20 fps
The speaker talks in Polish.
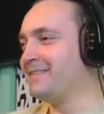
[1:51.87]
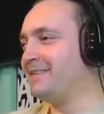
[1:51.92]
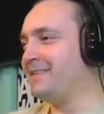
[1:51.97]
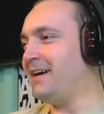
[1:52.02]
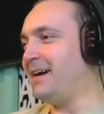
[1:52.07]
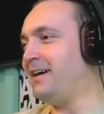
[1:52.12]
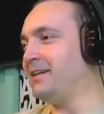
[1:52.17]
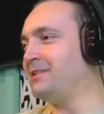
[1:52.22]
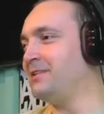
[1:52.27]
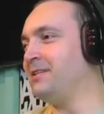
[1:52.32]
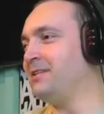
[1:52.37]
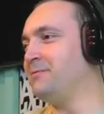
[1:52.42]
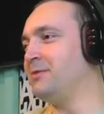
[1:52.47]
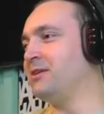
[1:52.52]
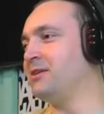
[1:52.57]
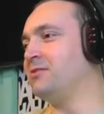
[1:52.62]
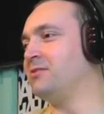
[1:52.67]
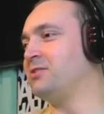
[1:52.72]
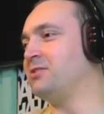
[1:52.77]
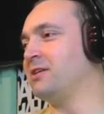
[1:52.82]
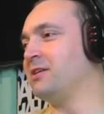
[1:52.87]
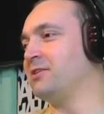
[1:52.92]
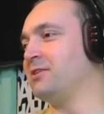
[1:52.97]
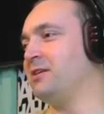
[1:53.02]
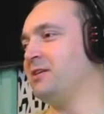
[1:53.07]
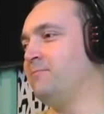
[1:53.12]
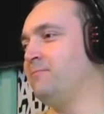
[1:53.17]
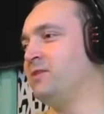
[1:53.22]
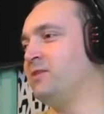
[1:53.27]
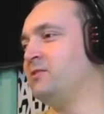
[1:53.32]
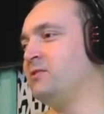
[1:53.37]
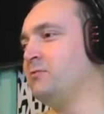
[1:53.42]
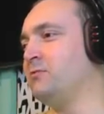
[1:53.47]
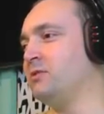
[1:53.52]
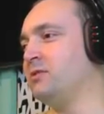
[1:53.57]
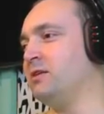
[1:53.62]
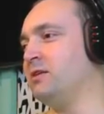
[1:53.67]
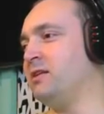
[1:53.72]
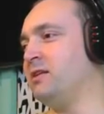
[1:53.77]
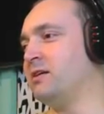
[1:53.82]
A się nie mogę doczekać, nie?
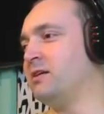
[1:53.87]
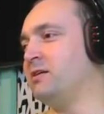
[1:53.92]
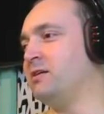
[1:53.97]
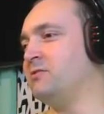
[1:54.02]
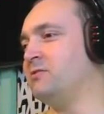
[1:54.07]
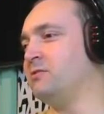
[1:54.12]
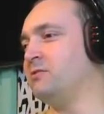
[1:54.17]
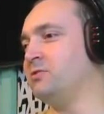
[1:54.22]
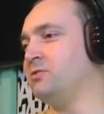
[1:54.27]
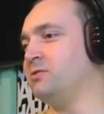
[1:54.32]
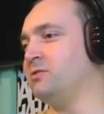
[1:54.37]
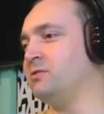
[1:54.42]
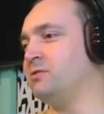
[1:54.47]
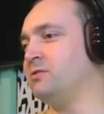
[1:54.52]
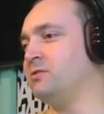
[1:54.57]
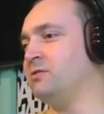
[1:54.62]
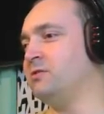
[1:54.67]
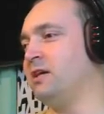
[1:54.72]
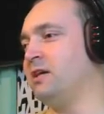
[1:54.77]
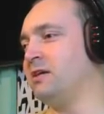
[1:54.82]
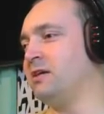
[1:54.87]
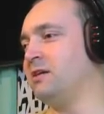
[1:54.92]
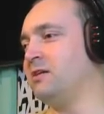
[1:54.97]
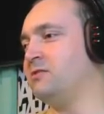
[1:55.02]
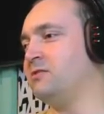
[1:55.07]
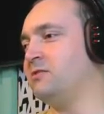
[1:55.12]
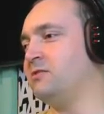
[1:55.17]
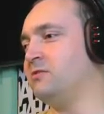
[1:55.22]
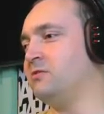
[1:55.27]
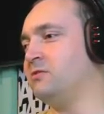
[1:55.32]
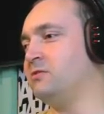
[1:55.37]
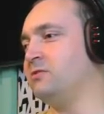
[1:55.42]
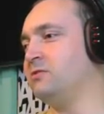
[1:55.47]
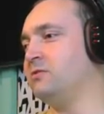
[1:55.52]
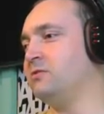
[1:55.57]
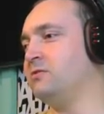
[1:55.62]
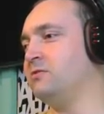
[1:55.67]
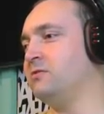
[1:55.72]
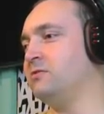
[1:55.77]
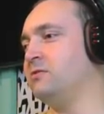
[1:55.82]
Złote takie coś, takie coś.
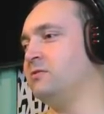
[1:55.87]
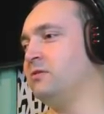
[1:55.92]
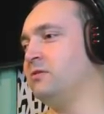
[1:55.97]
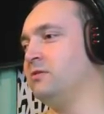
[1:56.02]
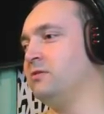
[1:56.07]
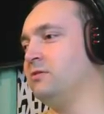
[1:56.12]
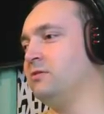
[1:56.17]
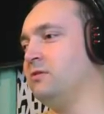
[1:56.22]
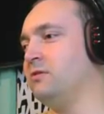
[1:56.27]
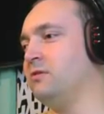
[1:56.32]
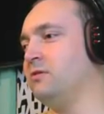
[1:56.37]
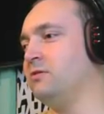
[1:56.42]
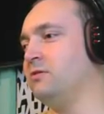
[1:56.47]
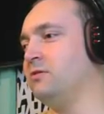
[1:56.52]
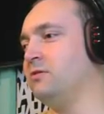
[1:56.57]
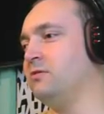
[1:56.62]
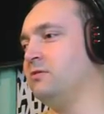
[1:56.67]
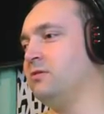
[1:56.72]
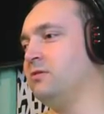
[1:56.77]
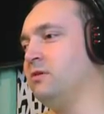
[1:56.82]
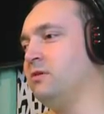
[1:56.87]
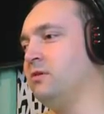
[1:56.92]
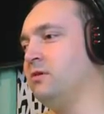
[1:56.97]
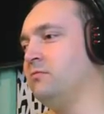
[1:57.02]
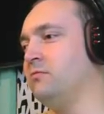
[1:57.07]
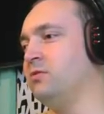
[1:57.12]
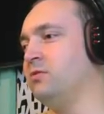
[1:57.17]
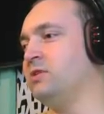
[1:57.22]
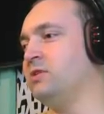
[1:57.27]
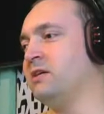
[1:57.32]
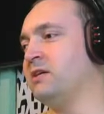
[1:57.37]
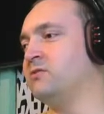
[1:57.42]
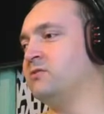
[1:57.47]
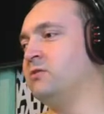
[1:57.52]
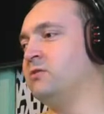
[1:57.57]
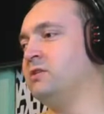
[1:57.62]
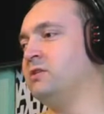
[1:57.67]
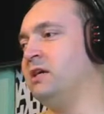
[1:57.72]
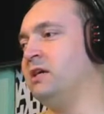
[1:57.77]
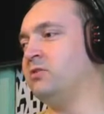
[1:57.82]
No, no, no, no, może jak
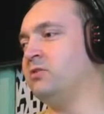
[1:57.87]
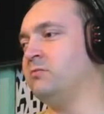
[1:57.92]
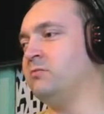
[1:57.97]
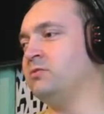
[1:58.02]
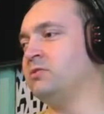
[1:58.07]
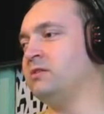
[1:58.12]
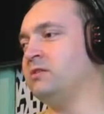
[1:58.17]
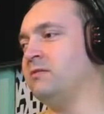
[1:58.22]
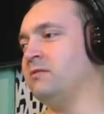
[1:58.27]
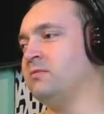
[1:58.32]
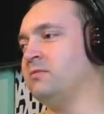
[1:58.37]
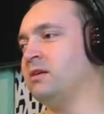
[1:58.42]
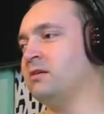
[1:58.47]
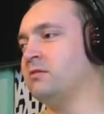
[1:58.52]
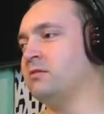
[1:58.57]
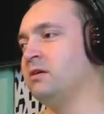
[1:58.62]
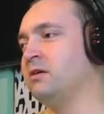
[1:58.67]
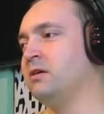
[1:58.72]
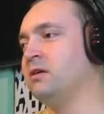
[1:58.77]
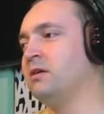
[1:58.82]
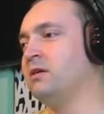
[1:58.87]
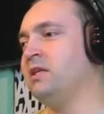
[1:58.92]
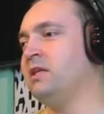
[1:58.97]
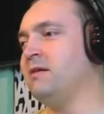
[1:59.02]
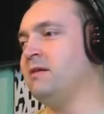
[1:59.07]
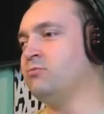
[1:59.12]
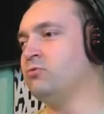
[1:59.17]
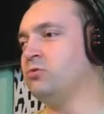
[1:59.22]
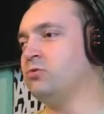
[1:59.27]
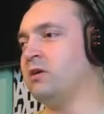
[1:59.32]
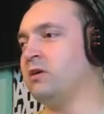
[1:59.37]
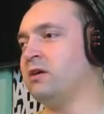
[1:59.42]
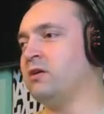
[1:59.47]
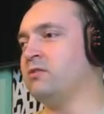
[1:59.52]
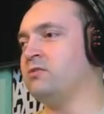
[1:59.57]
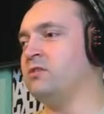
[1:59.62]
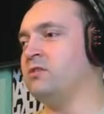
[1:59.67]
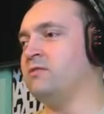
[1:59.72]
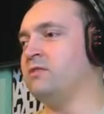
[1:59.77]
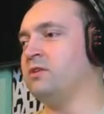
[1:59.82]
zgodnie, to może wam tak... Nie wiem kto tak
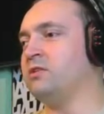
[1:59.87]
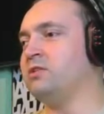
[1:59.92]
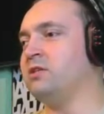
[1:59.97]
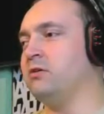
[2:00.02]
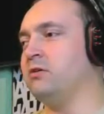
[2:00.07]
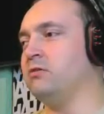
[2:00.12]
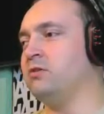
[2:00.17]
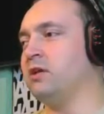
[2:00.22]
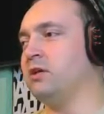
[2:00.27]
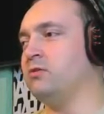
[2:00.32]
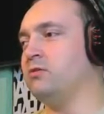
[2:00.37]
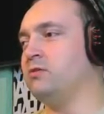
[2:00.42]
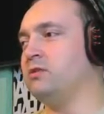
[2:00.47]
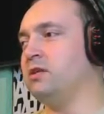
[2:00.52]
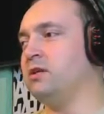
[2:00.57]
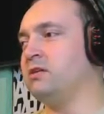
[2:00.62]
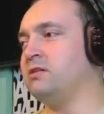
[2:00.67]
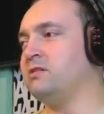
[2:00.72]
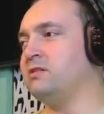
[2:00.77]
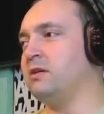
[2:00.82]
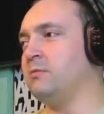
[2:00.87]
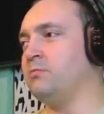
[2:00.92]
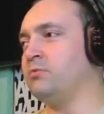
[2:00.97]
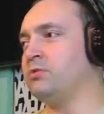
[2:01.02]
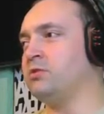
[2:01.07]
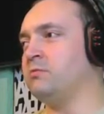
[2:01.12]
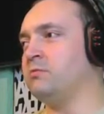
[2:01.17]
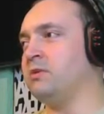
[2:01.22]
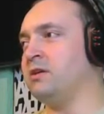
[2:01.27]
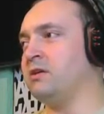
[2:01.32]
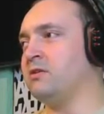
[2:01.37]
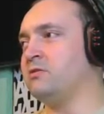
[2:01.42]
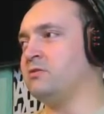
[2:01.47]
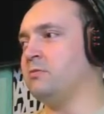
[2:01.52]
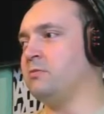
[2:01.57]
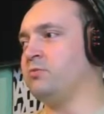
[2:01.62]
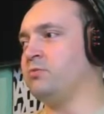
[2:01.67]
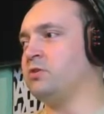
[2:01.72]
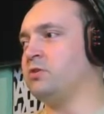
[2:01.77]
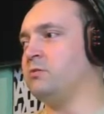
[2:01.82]
osobowe chciał, tego nie chcę. proszę
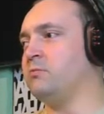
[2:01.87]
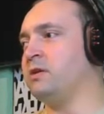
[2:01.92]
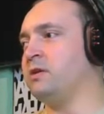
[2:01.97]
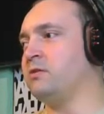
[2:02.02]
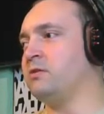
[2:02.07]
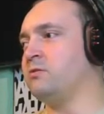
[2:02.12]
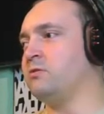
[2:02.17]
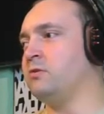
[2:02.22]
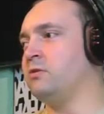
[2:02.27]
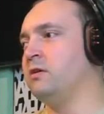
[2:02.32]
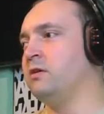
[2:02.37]
bardzo, proszę bardzo.